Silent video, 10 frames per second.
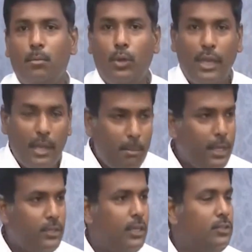ముఖ్యంగా
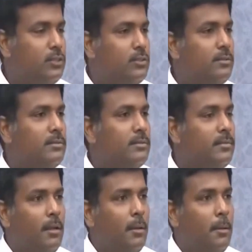మీకు తెలుసు
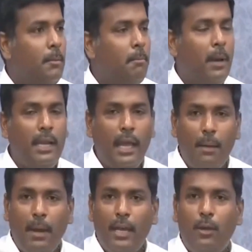మళ్ళీ ఆ
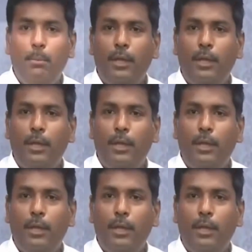మాయలో